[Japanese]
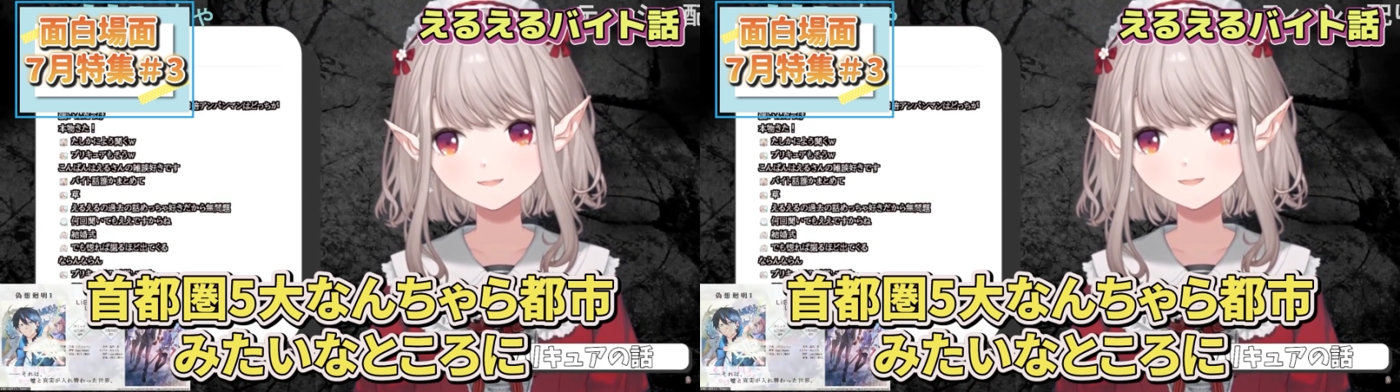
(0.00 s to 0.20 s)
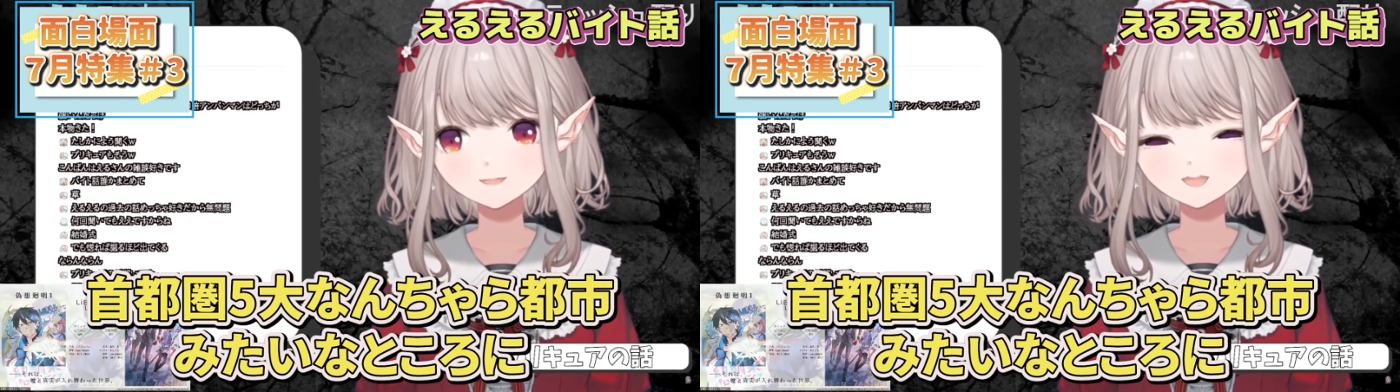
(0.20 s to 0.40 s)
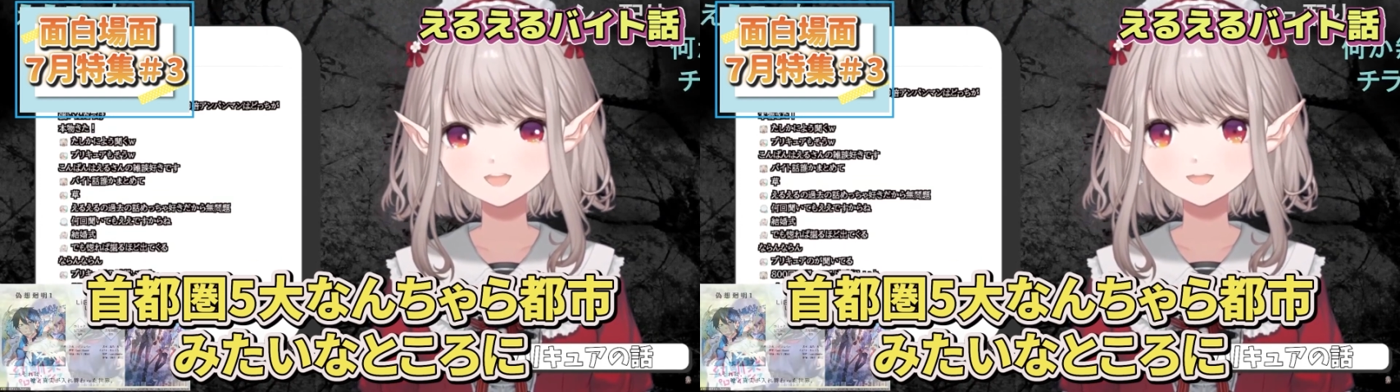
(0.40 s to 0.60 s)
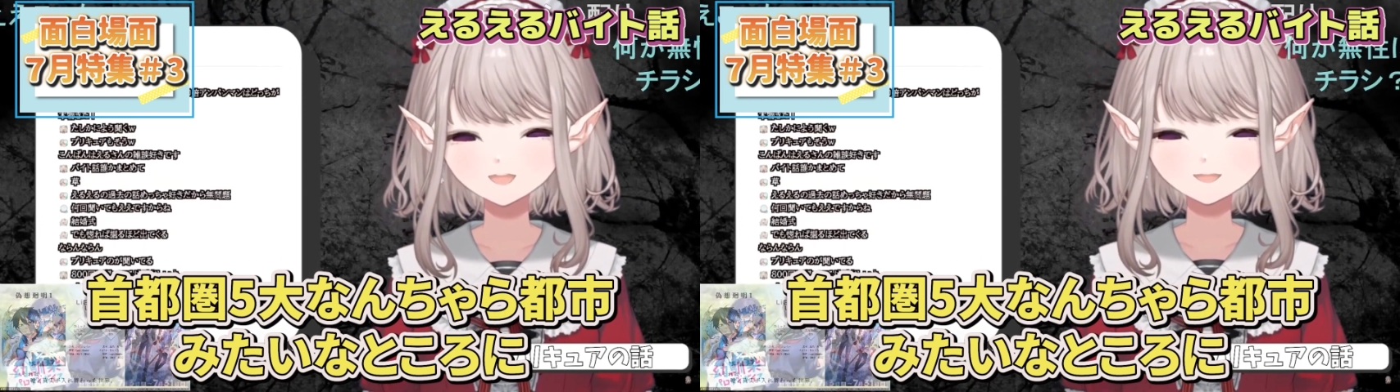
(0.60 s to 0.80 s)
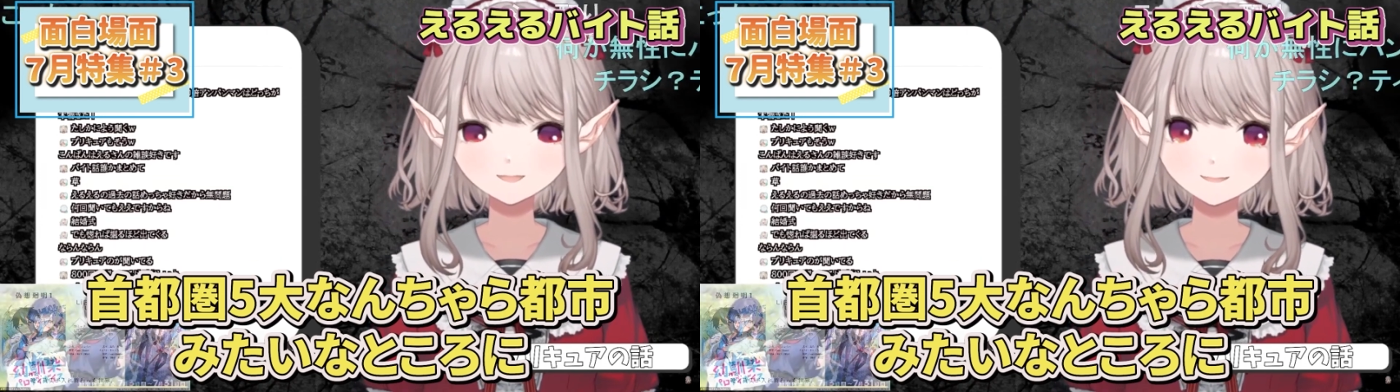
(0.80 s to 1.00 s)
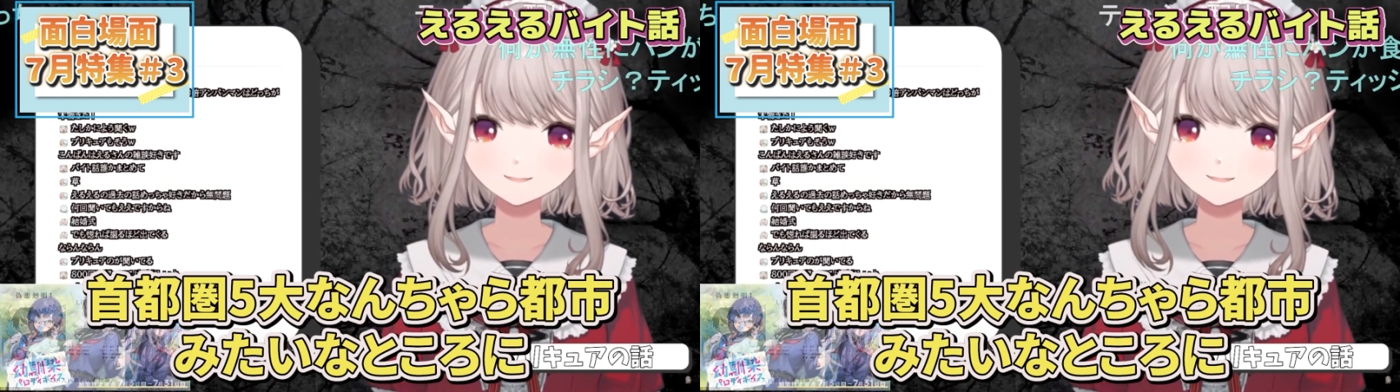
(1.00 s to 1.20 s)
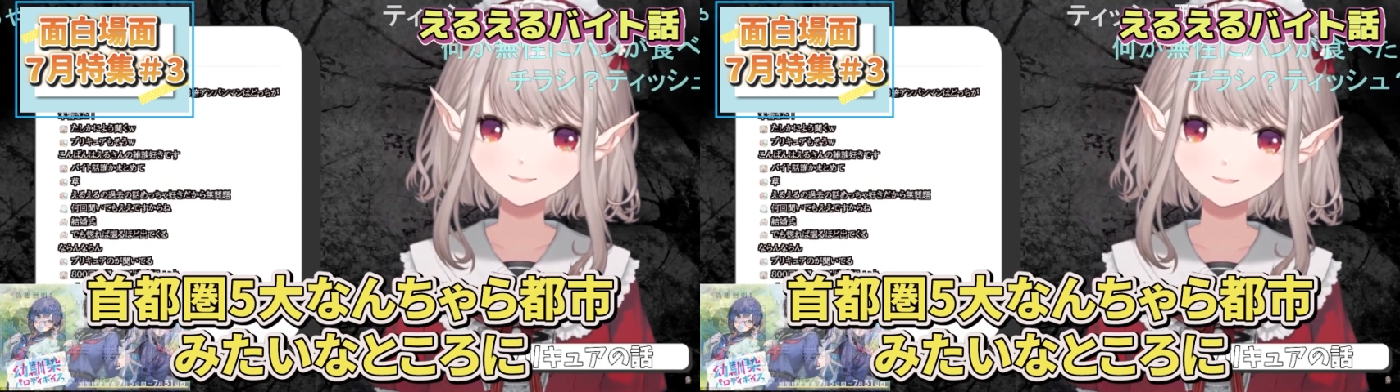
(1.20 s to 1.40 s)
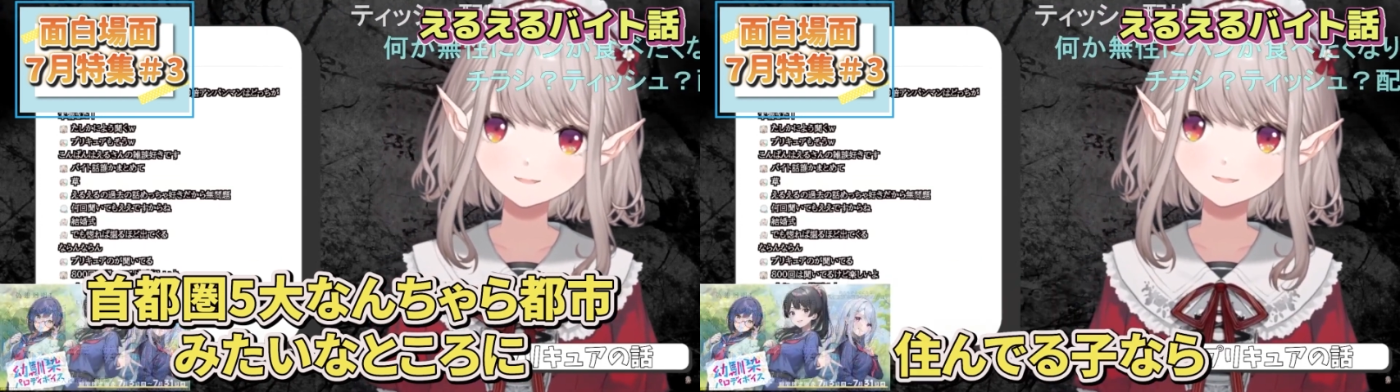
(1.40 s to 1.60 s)
みたいな
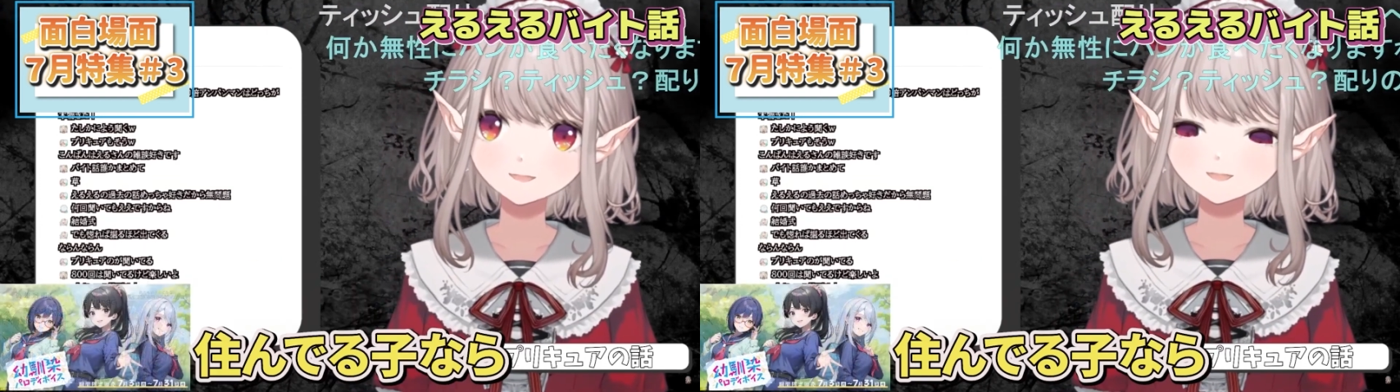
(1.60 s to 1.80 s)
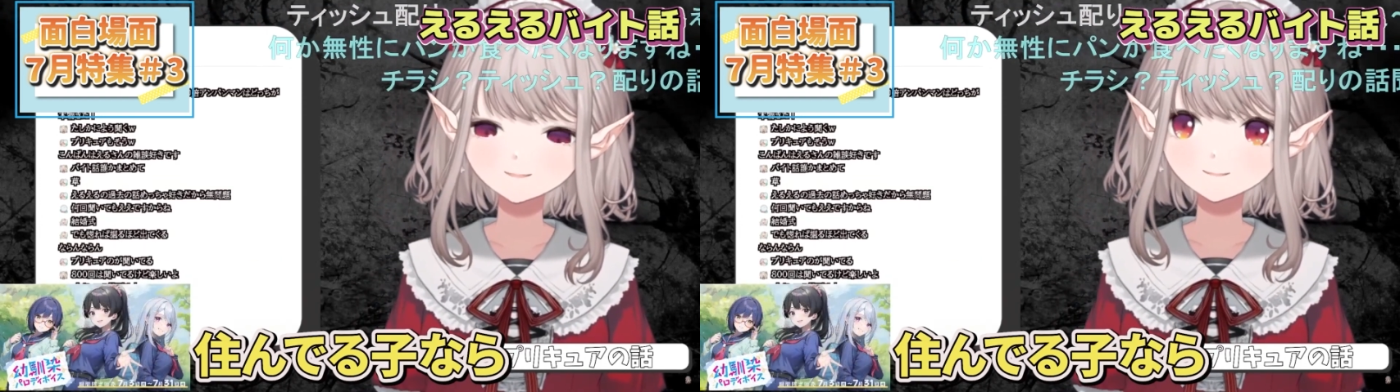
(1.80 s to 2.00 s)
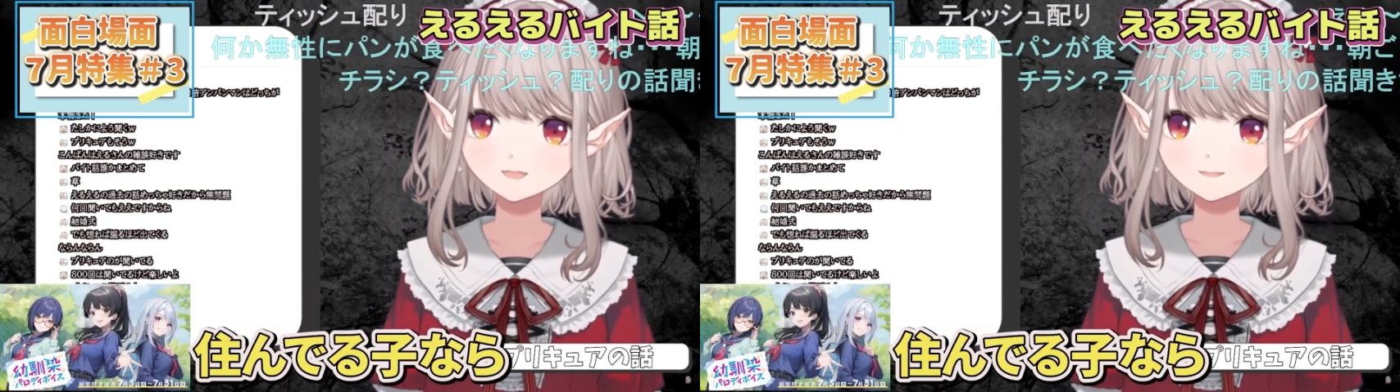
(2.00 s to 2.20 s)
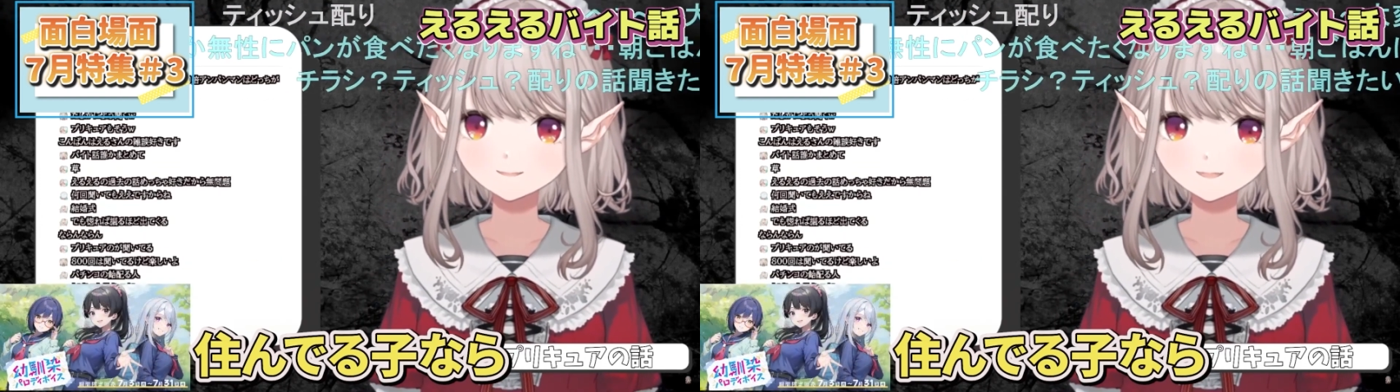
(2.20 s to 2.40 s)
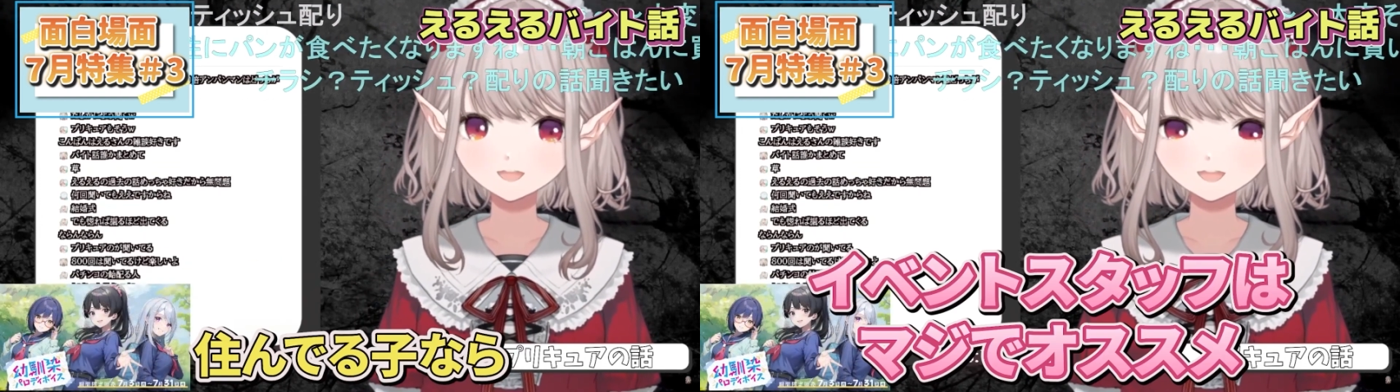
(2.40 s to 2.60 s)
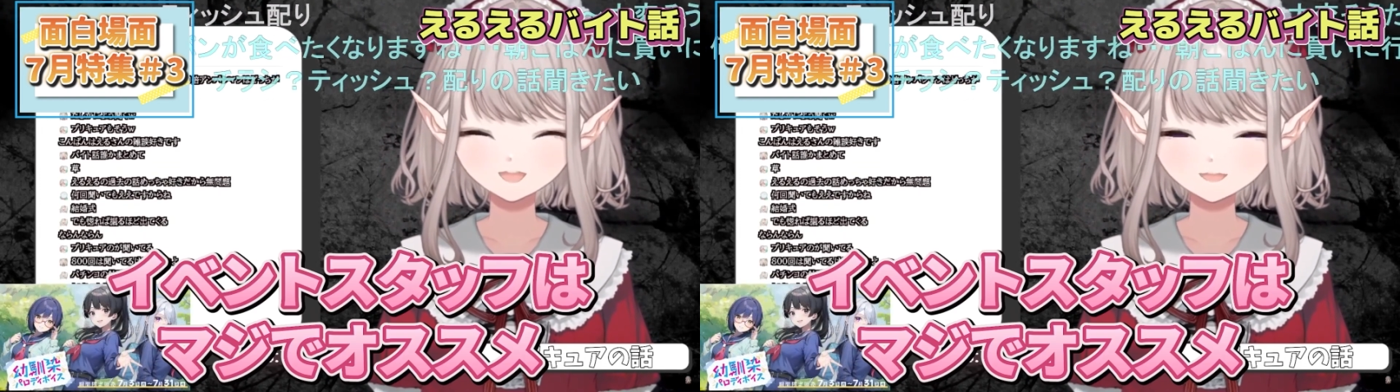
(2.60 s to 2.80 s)
ところに住んでる子なら